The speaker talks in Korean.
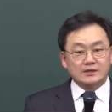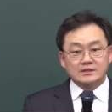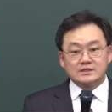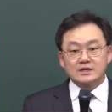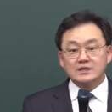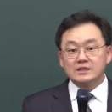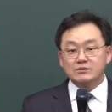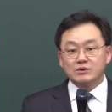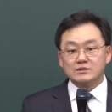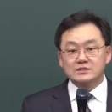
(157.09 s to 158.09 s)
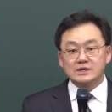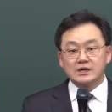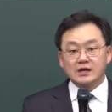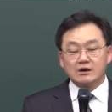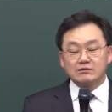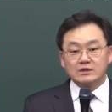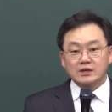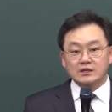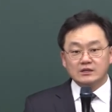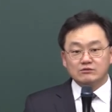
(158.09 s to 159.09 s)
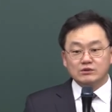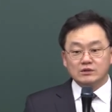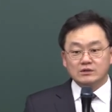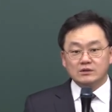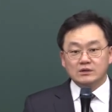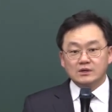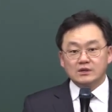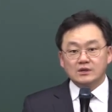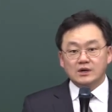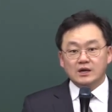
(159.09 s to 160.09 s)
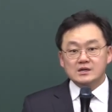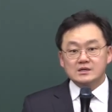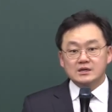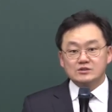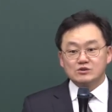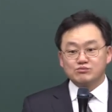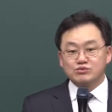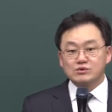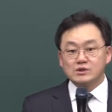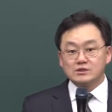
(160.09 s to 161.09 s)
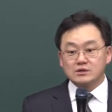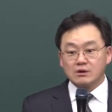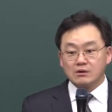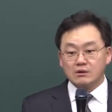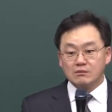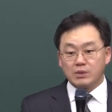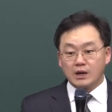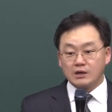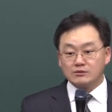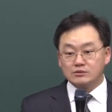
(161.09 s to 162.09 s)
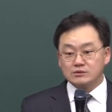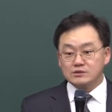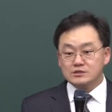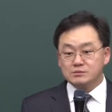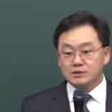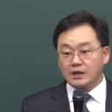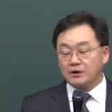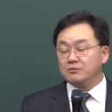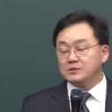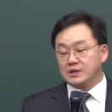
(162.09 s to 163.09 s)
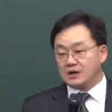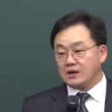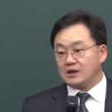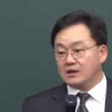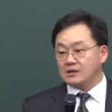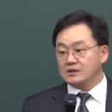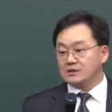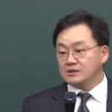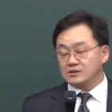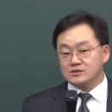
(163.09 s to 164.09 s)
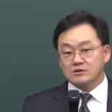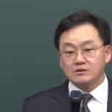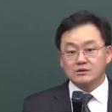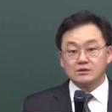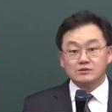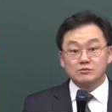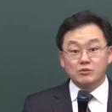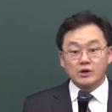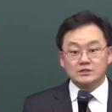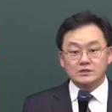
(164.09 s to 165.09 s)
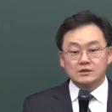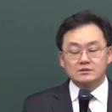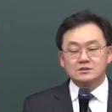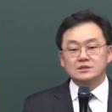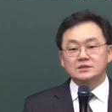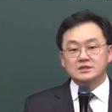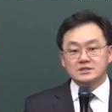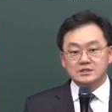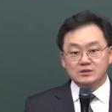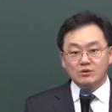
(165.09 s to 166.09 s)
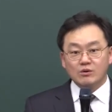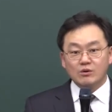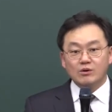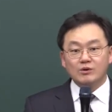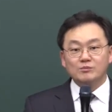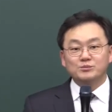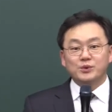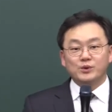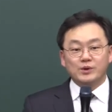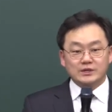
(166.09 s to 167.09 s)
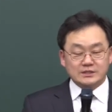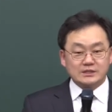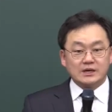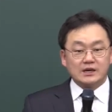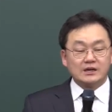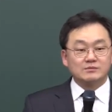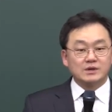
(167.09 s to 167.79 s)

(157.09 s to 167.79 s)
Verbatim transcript: 사단의 권세 가운데 있는 우리를 하나님께서 불러서 바깥으로 끄집어낸 겁니다. 그렇죠? 그래서 뭐 하시냐? 지키시고 보호하신다.